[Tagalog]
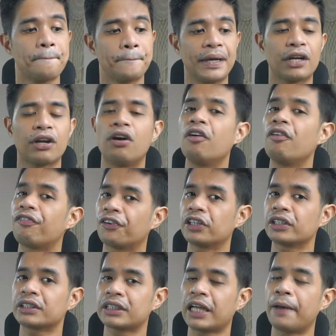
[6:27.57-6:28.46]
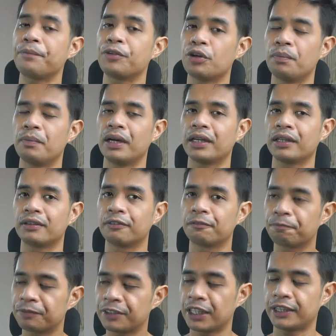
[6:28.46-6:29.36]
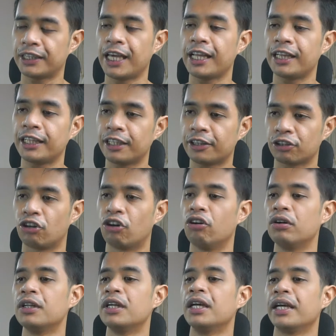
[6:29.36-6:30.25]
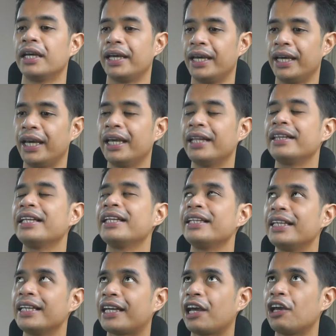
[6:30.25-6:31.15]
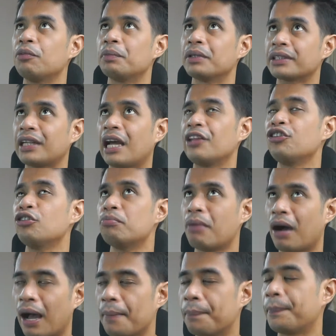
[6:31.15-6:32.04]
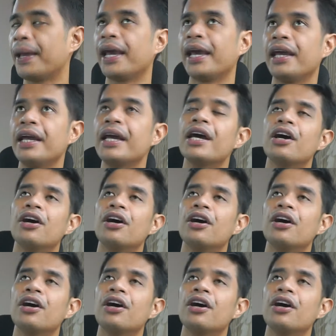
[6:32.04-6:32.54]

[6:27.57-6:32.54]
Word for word: Pero kung first time nyo mag-take nito and hindi kayo masyadong makape